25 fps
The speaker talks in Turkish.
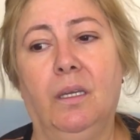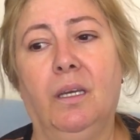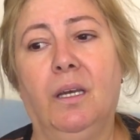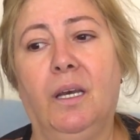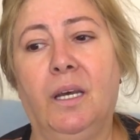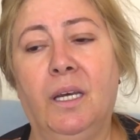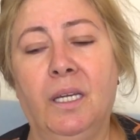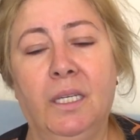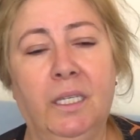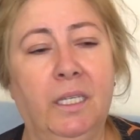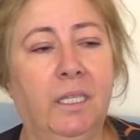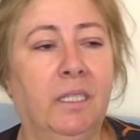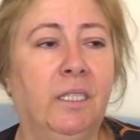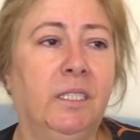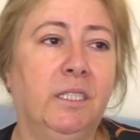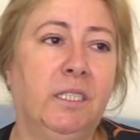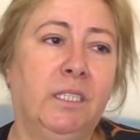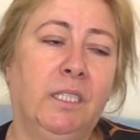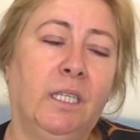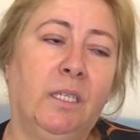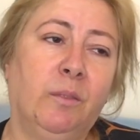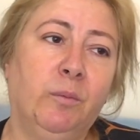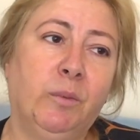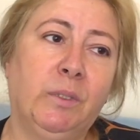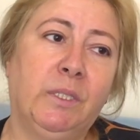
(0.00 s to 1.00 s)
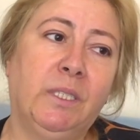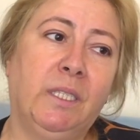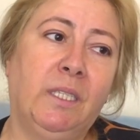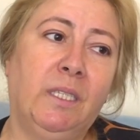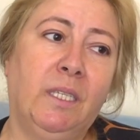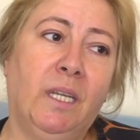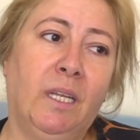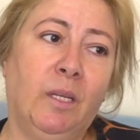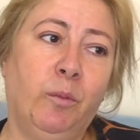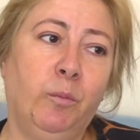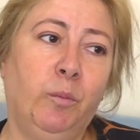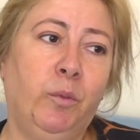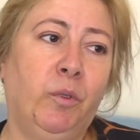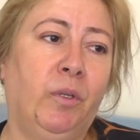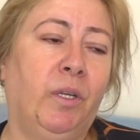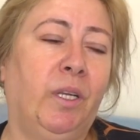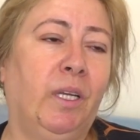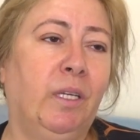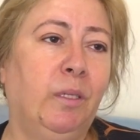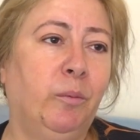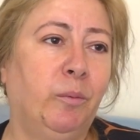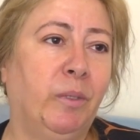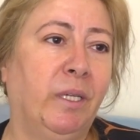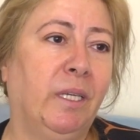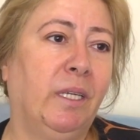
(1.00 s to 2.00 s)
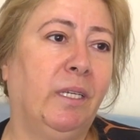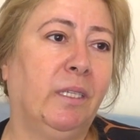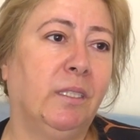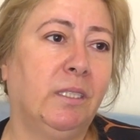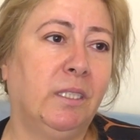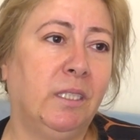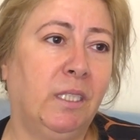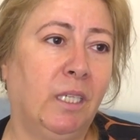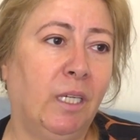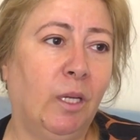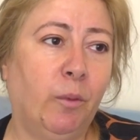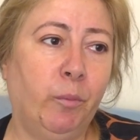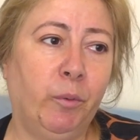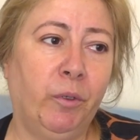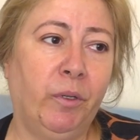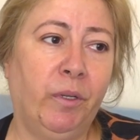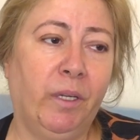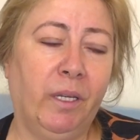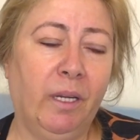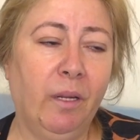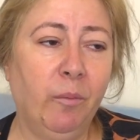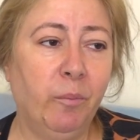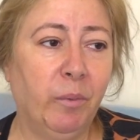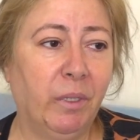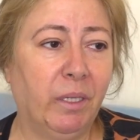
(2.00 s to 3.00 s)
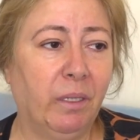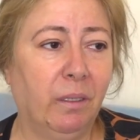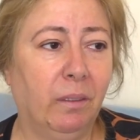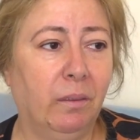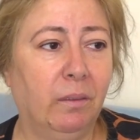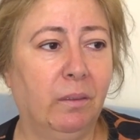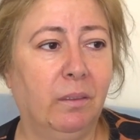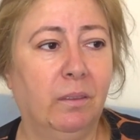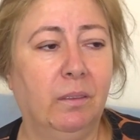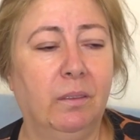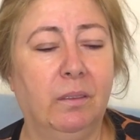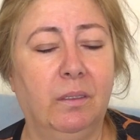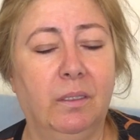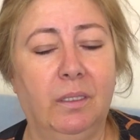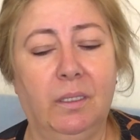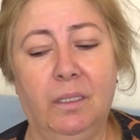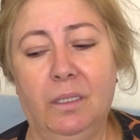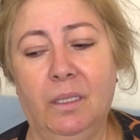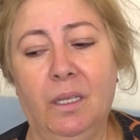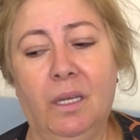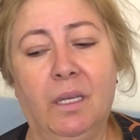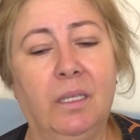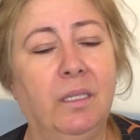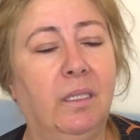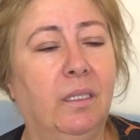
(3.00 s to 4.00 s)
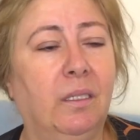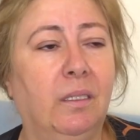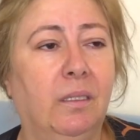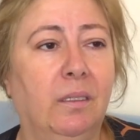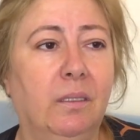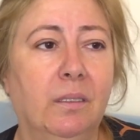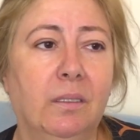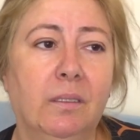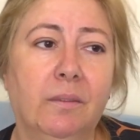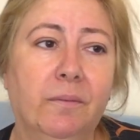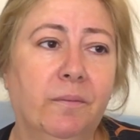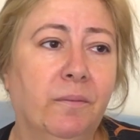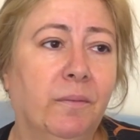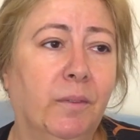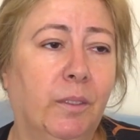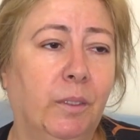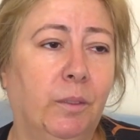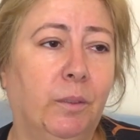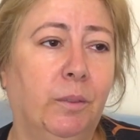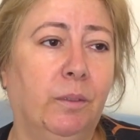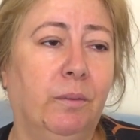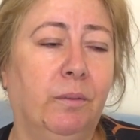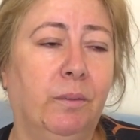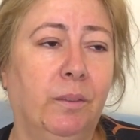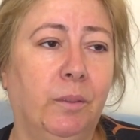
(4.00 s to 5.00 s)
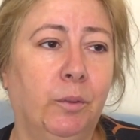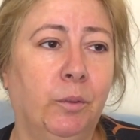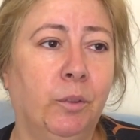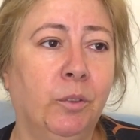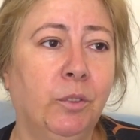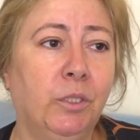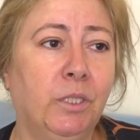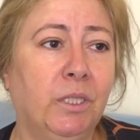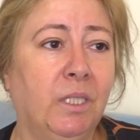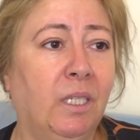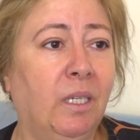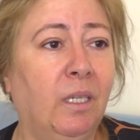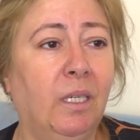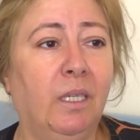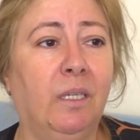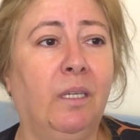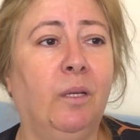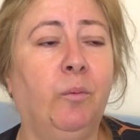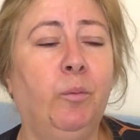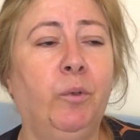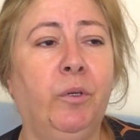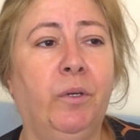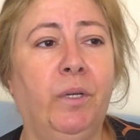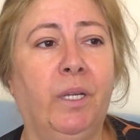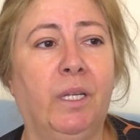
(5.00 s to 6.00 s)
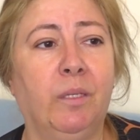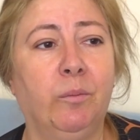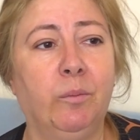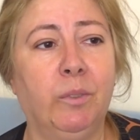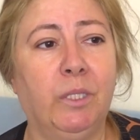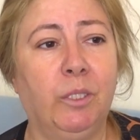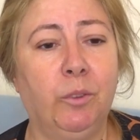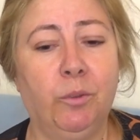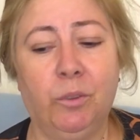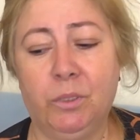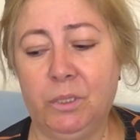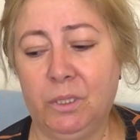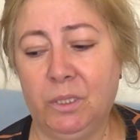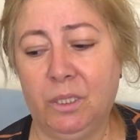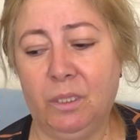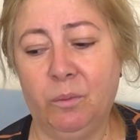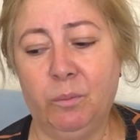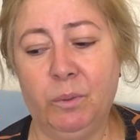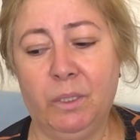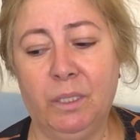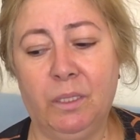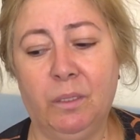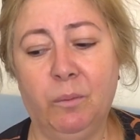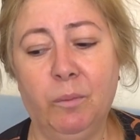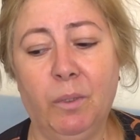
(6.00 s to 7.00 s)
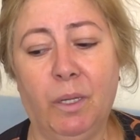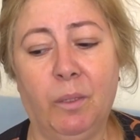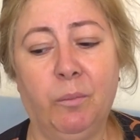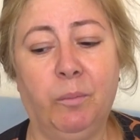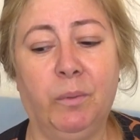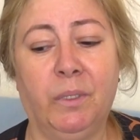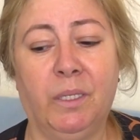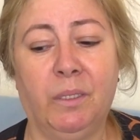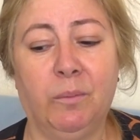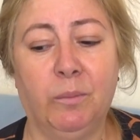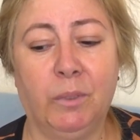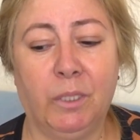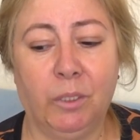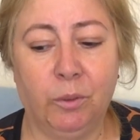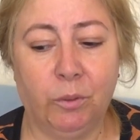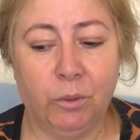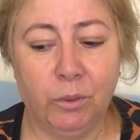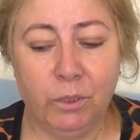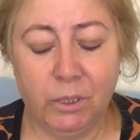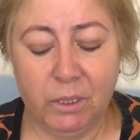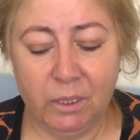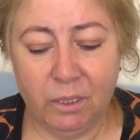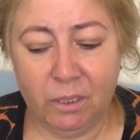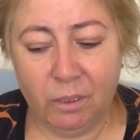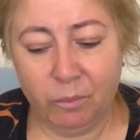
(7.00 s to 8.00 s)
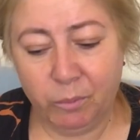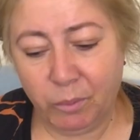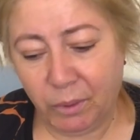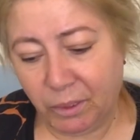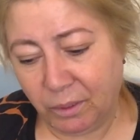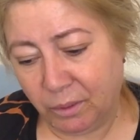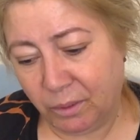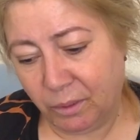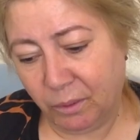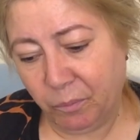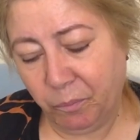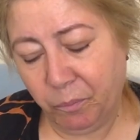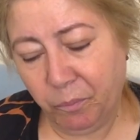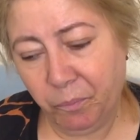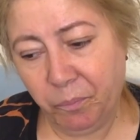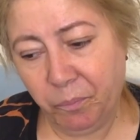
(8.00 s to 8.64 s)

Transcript: arkadaşlarımız inanmıyorlar bana şey yapıyorlar ama yani göstere raporlarımı da gösterebilirim, haplarımı da gösterebilirim